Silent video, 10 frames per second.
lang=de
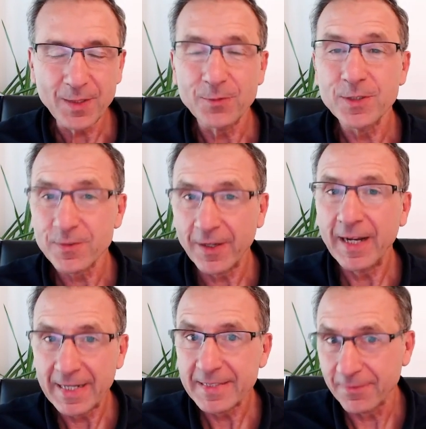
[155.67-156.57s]
Und
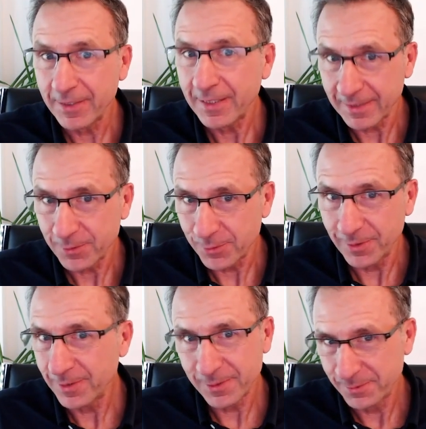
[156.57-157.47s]
zwar heißt der Weg
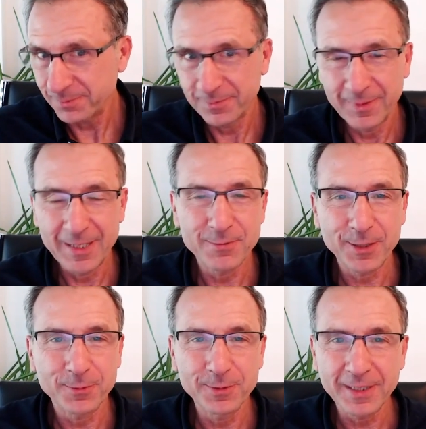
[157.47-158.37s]
natürlich, als
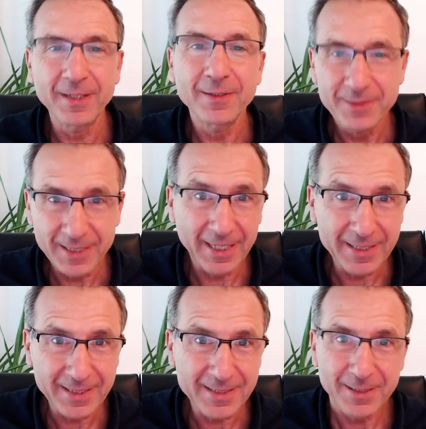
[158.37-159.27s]
Recruiter sage
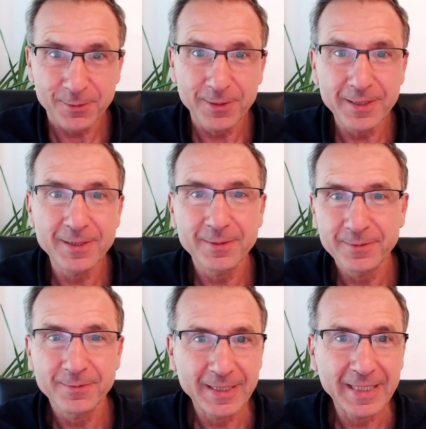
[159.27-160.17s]
ich das natürlich
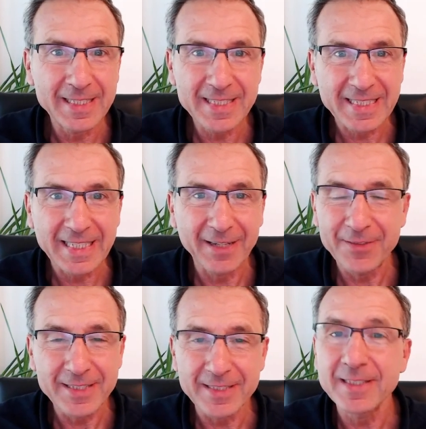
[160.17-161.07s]
ganz klar,
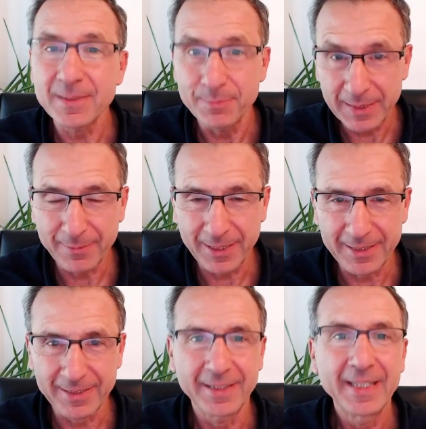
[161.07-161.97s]
wie es ist,
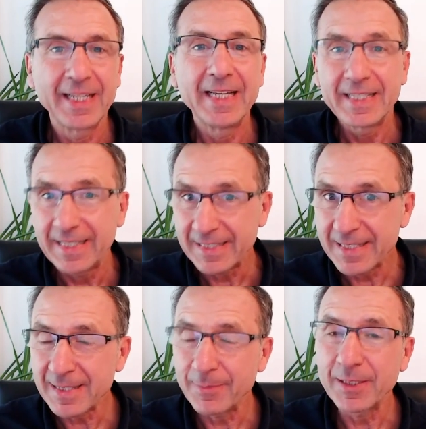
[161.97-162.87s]
Mitarbeiter. Jetzt
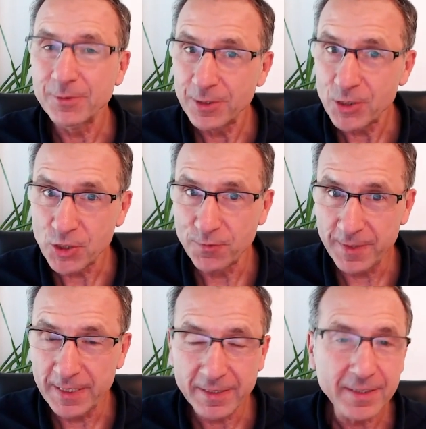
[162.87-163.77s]
ist es aber natürlich
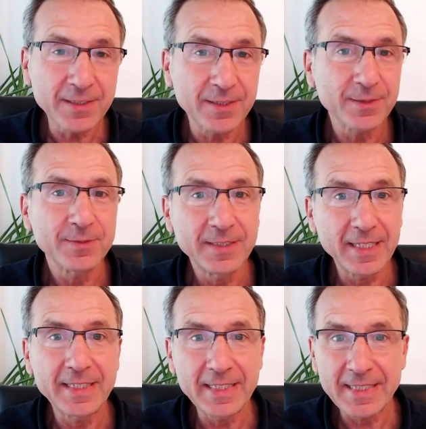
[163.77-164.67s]
schwierig,
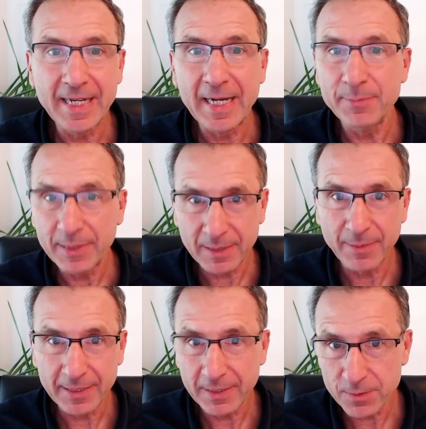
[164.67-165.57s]
den idealen
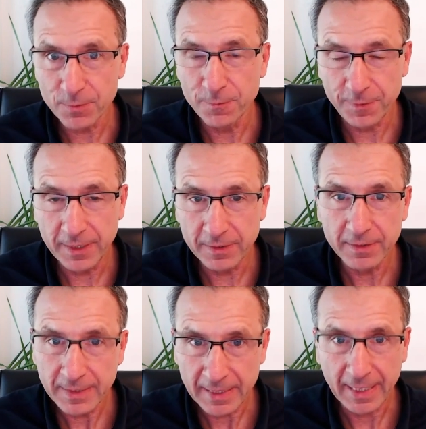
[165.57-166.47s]
Mitarbeiter zu
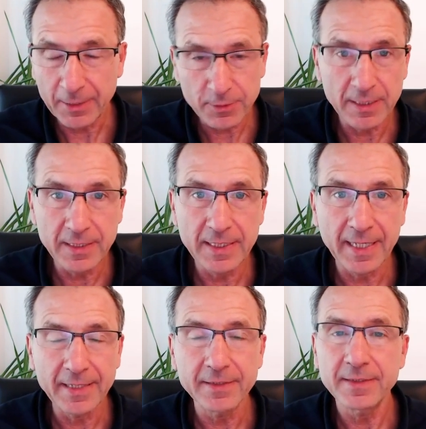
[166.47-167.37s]
finden, den einen oder die
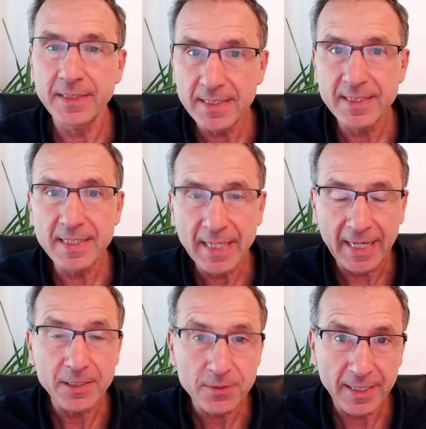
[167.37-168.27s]
eine, die sie
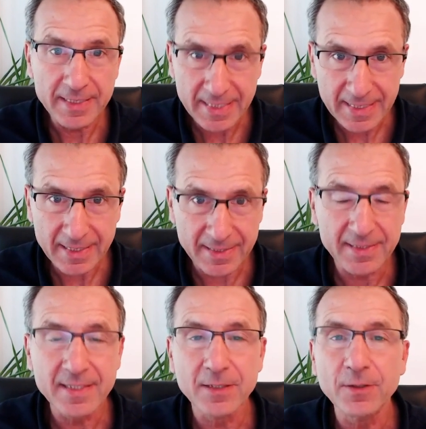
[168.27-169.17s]
eins zu eins ersetzt.
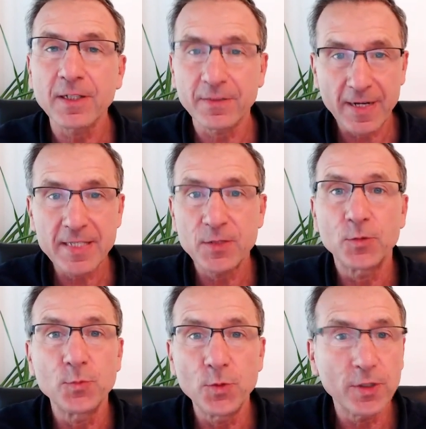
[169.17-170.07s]
Das ist auch quasi
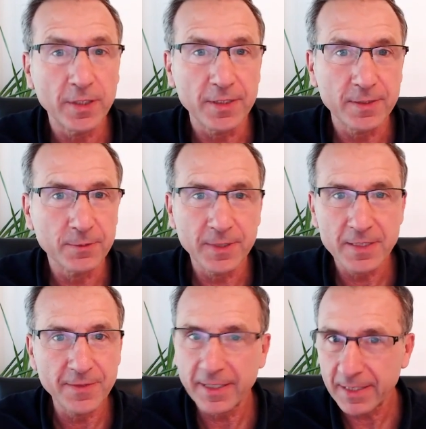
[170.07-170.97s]
unmöglich und
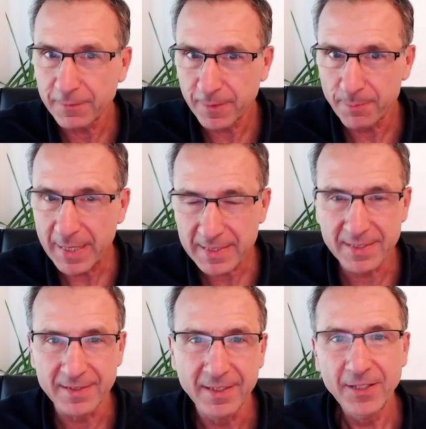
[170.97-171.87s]
das wäre ja
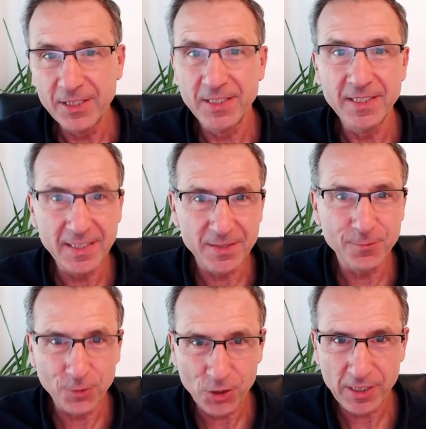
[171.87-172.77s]
vermessen, wenn ich Ihnen diesen
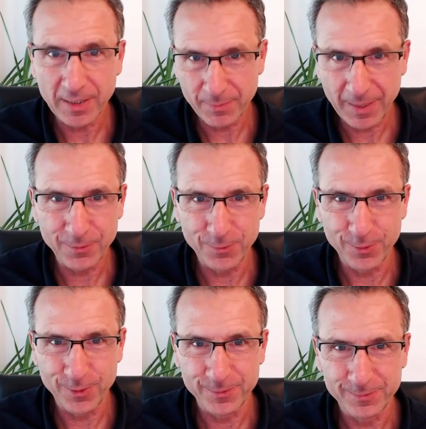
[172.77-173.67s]
Vorschlag machen
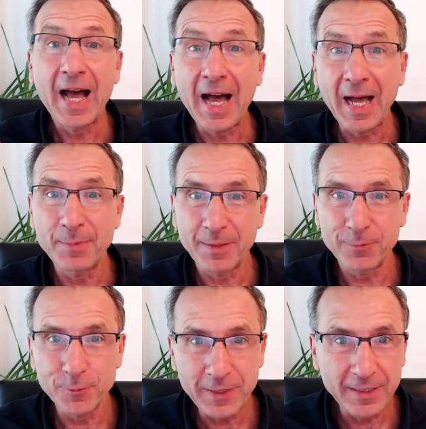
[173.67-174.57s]
würde. Aber
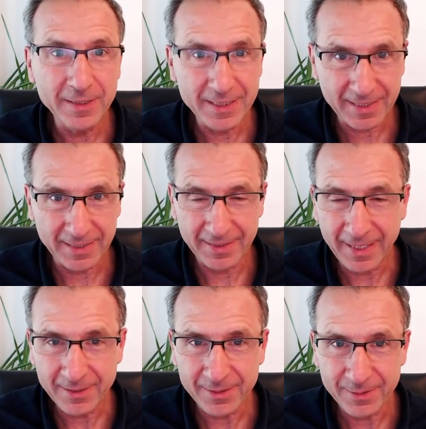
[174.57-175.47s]
wo viele nicht dran
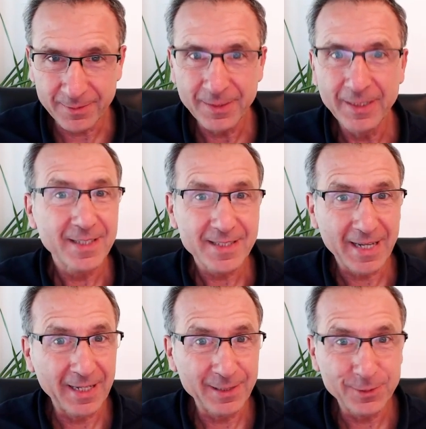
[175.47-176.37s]
denken, ist das
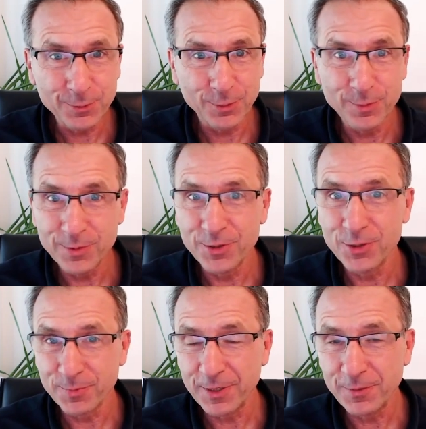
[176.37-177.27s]
alte römische
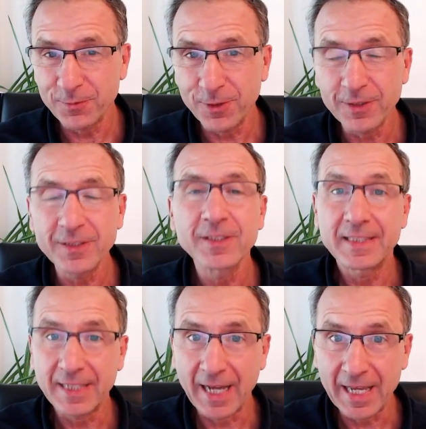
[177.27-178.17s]
Sprichwort
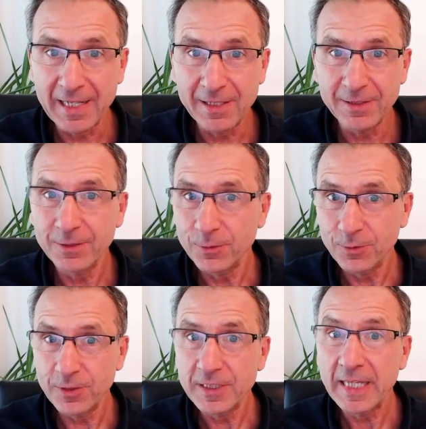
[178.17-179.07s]
teile
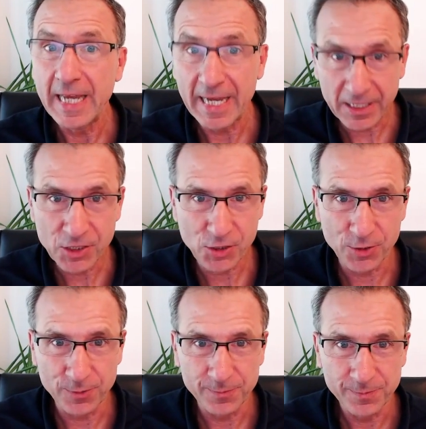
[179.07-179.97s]
und
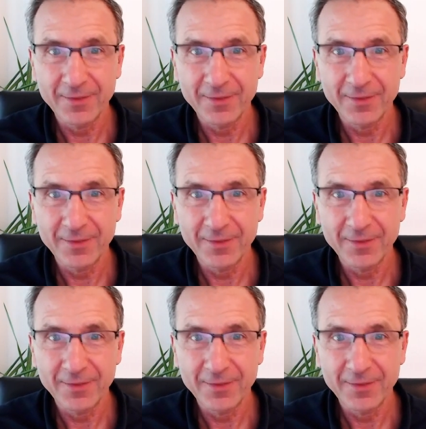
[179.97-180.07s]
herrsche.